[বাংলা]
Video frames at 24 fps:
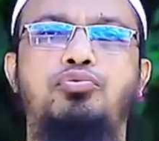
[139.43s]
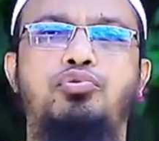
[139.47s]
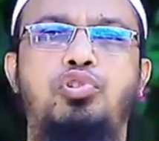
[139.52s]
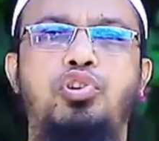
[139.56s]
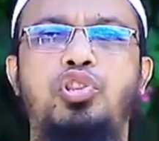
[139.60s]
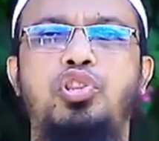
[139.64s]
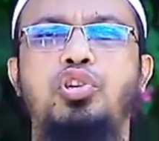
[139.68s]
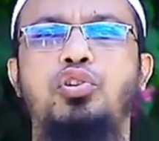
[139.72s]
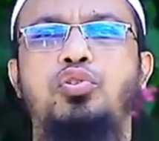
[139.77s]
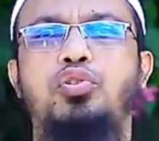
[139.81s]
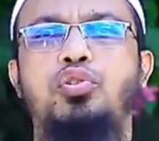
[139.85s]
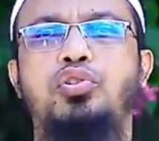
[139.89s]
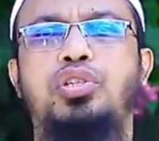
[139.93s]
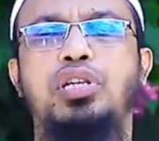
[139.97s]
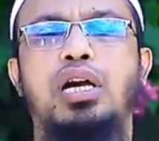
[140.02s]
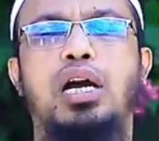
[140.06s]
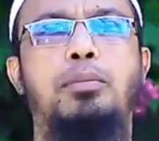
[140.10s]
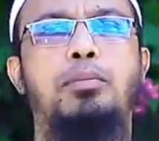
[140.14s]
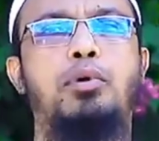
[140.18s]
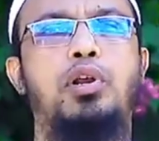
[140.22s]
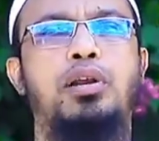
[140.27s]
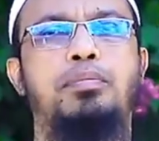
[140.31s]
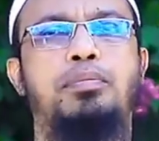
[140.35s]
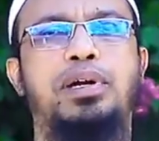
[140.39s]
তৃতীয়ত যে
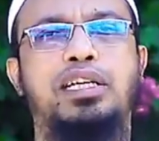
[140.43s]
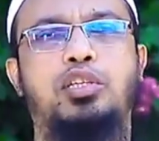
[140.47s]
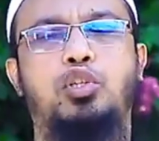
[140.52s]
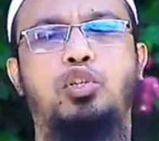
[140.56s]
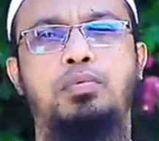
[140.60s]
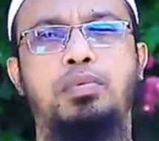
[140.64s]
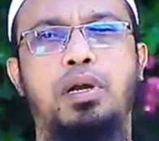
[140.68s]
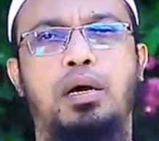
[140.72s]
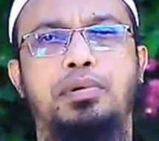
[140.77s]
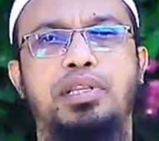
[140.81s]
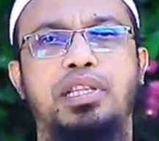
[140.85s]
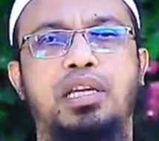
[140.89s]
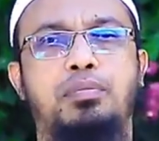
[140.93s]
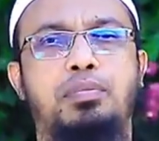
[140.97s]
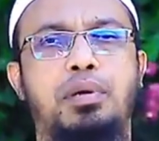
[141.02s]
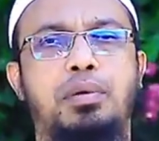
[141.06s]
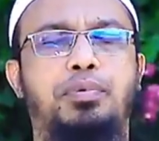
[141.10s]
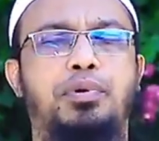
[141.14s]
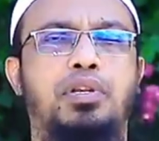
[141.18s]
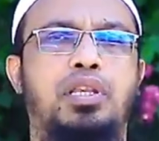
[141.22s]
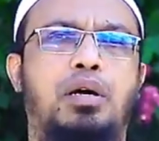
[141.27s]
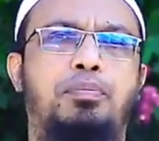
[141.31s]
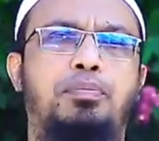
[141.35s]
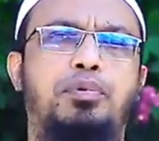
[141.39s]
আমলের মাধ্যমে আমাদের
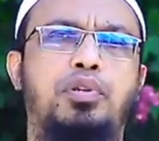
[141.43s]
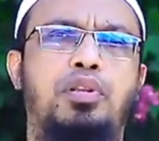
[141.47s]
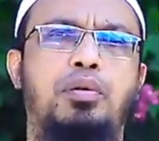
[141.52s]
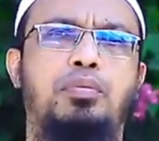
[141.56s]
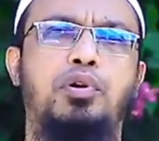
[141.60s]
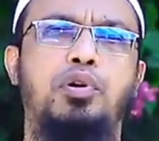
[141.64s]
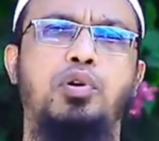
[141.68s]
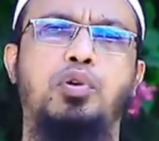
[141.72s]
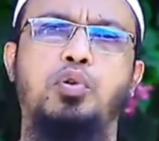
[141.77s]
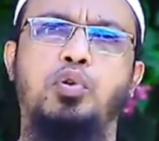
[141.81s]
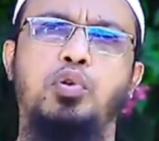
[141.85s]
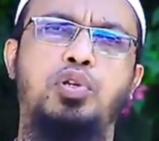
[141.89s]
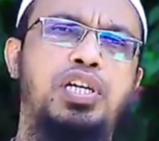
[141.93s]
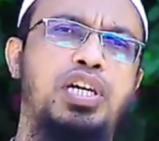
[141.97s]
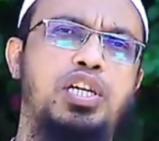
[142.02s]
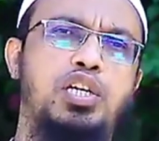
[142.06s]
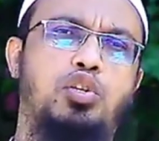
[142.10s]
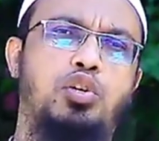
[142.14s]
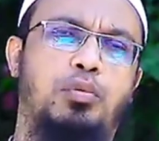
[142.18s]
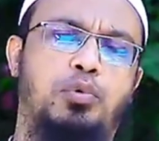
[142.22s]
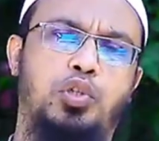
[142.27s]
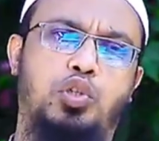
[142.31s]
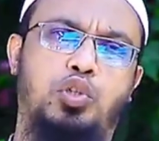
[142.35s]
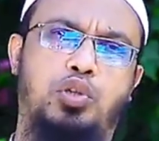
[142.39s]
বিপদ আপদ এবং
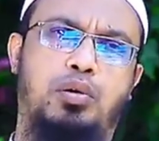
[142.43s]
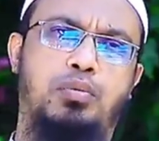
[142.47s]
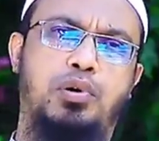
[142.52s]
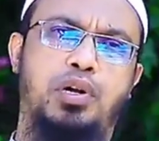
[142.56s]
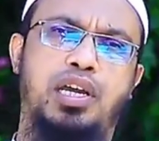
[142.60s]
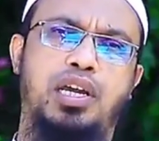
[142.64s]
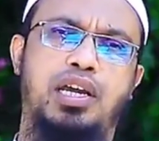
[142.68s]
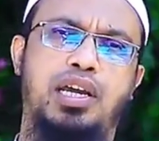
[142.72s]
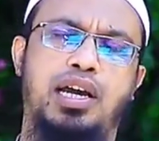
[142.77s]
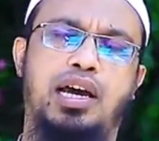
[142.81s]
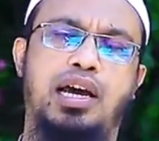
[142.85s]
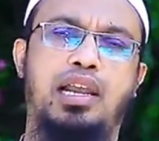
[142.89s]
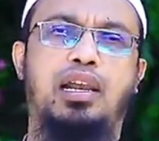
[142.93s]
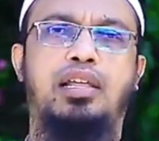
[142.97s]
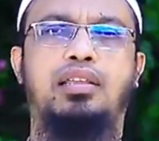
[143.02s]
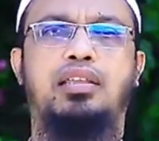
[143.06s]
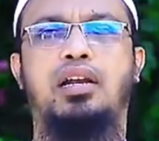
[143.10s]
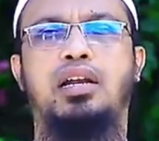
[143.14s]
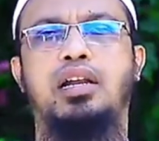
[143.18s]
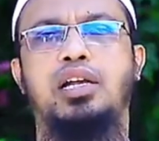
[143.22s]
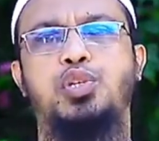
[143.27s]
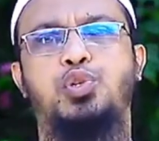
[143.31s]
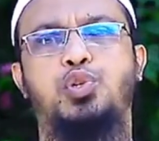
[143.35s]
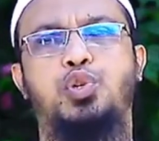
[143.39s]
কঠিনতম সময়ে আল্লাহ
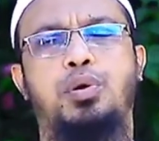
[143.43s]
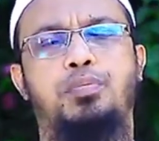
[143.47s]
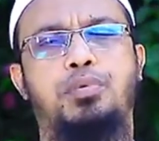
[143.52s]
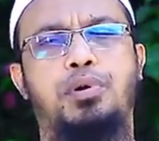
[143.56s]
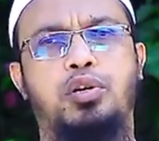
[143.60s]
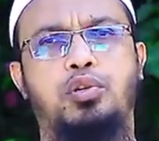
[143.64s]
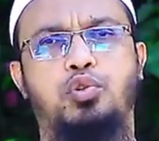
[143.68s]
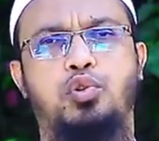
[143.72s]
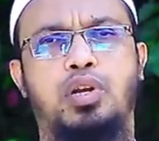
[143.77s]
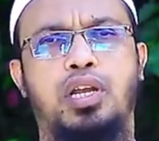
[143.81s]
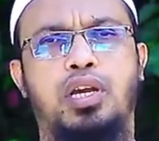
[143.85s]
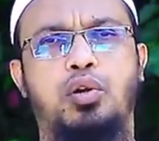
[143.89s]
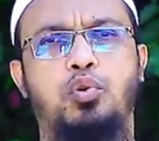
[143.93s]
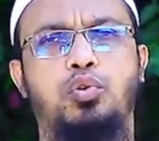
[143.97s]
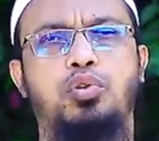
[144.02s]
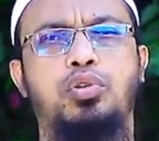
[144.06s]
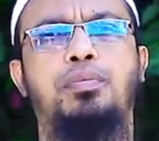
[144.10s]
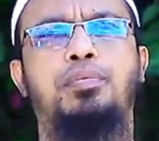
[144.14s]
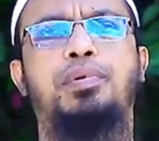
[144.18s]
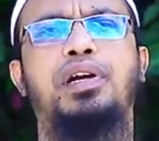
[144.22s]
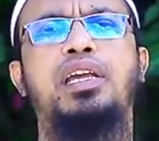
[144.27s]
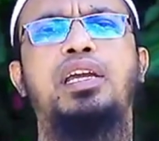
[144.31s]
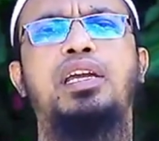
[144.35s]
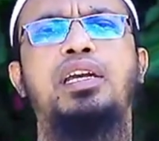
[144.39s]
তালার আশ্রয় প্রার্থনা
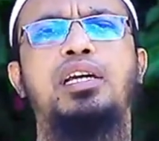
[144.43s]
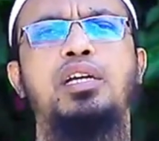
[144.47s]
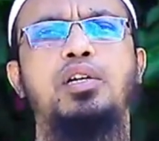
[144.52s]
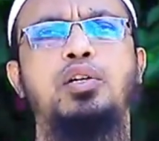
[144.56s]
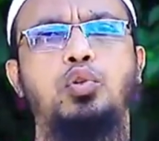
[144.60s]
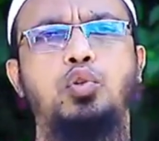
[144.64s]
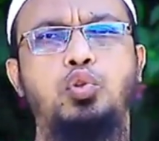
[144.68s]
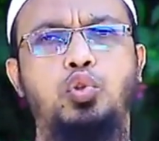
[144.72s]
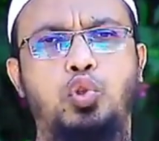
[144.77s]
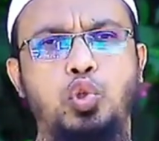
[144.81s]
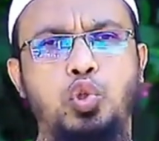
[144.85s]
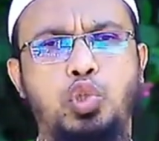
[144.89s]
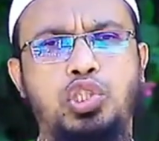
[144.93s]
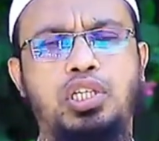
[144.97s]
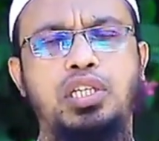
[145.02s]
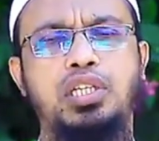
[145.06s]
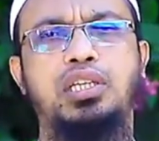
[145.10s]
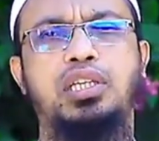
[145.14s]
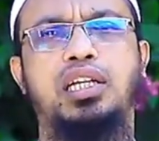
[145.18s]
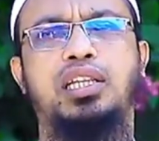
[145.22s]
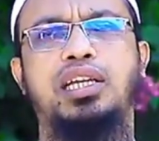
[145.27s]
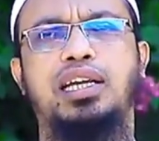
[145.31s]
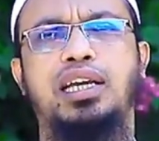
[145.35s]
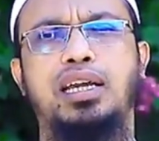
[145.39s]
করতে পারি
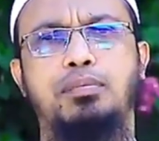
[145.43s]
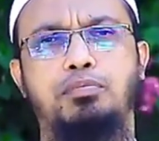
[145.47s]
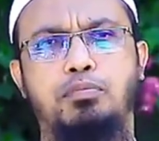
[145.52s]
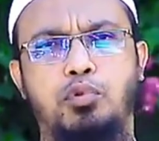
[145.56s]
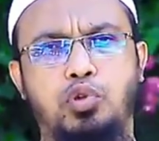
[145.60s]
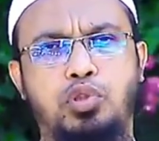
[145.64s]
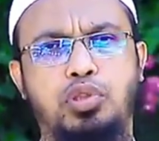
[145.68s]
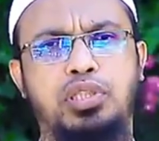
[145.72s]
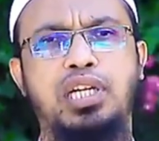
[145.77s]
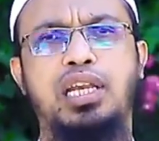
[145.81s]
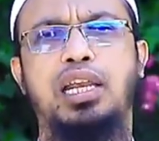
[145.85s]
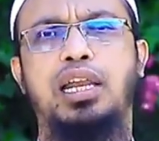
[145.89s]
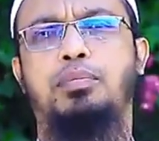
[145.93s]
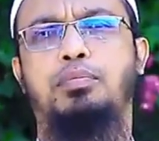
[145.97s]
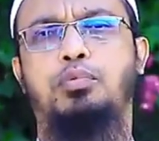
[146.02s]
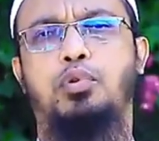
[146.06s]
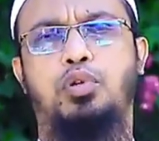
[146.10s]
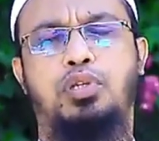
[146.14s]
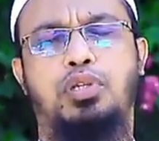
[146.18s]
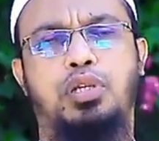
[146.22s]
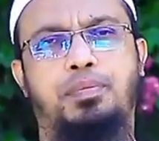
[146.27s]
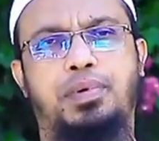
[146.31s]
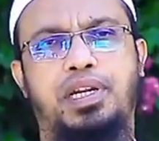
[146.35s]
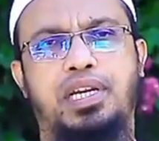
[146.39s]
দুশ্চিন্তা থেকে মুক্তি লাভ
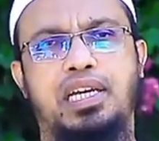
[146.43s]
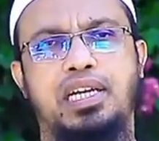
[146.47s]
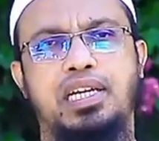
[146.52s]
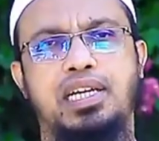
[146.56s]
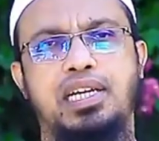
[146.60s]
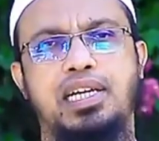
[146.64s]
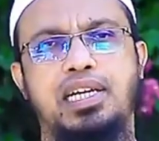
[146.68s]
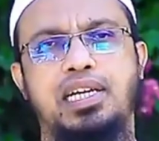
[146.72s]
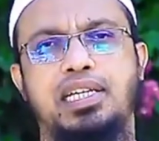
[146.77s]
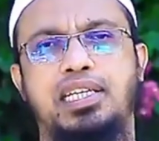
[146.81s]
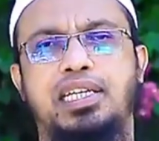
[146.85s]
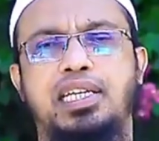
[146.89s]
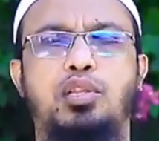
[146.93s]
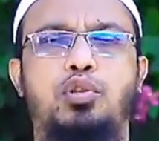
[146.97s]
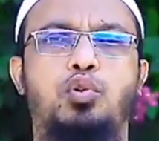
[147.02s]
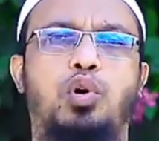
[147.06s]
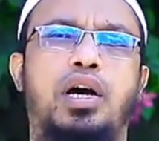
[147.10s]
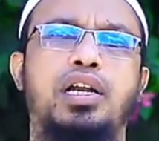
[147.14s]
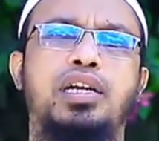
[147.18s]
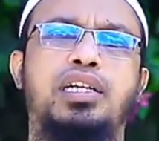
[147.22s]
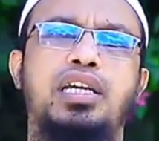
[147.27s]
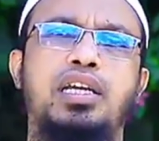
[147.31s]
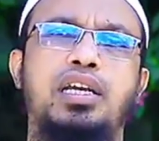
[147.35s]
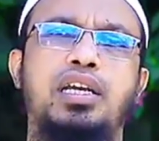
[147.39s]
করতে পারি সে
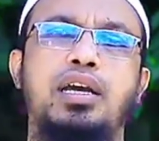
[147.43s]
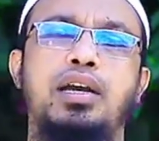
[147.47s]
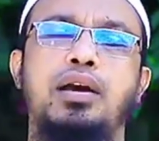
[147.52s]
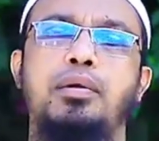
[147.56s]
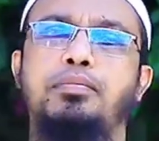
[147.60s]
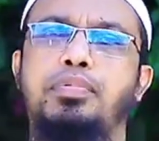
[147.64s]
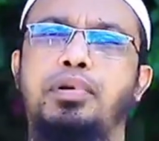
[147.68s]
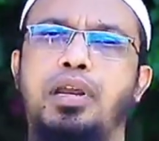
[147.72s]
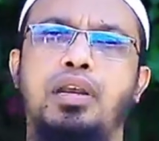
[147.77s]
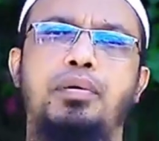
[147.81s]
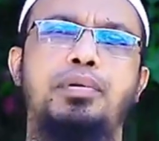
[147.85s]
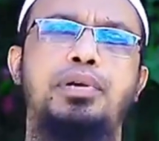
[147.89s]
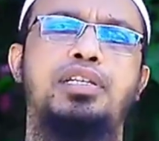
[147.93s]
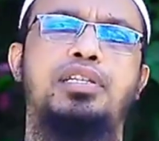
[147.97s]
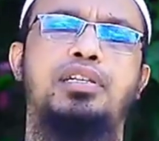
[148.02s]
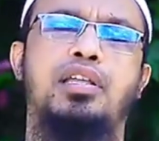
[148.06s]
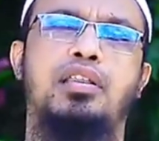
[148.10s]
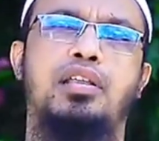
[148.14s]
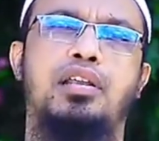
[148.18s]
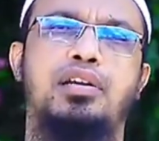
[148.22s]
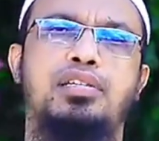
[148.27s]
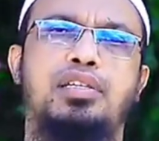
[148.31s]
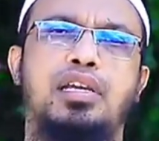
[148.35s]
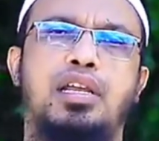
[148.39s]
দোয়াটি প্রেনবী
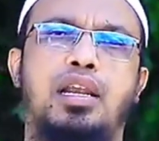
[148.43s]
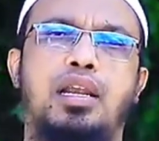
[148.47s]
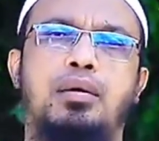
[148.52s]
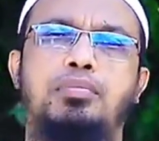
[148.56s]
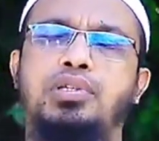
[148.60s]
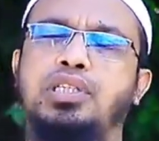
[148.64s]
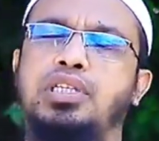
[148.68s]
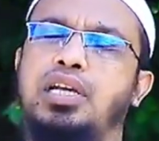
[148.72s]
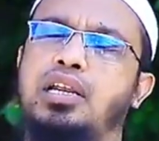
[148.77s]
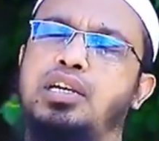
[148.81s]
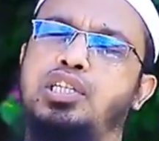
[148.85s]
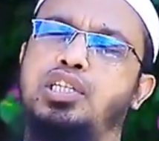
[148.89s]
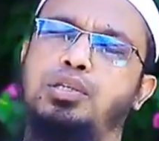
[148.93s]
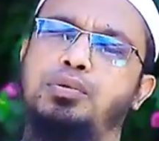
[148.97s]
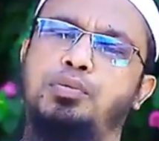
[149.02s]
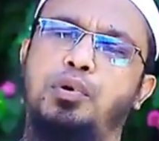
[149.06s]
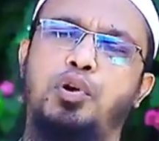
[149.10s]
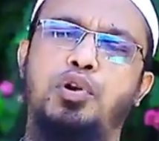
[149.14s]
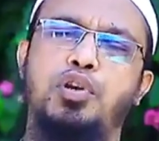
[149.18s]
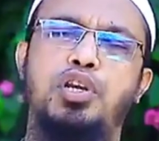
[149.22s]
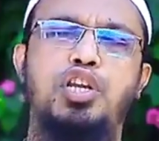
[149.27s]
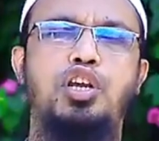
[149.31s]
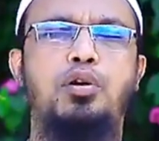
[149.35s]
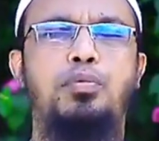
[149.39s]
সাল্লাহ সাল্লাম সারা
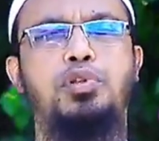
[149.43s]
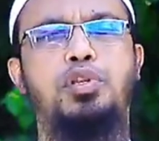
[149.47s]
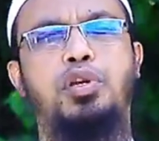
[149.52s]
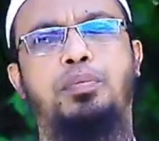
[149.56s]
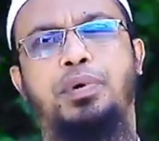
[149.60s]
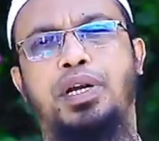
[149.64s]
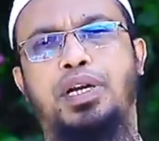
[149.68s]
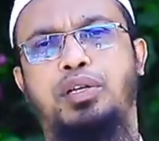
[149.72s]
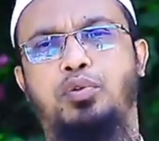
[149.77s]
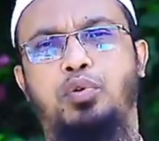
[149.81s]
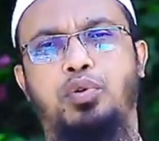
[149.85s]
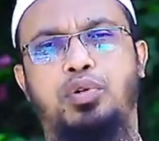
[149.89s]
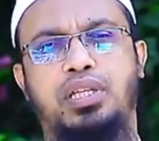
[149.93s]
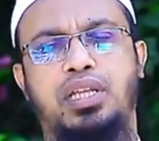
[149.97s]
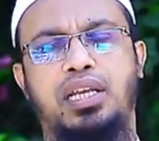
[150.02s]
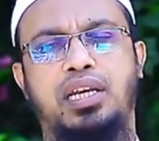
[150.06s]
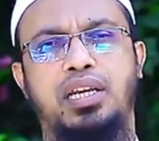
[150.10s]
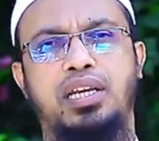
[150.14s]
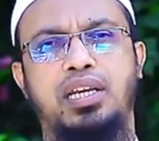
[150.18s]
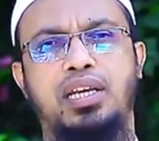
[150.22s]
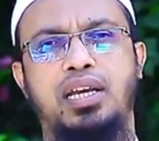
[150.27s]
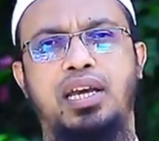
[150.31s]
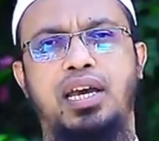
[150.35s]
জীবন নিয়মিত পাঠ করতেন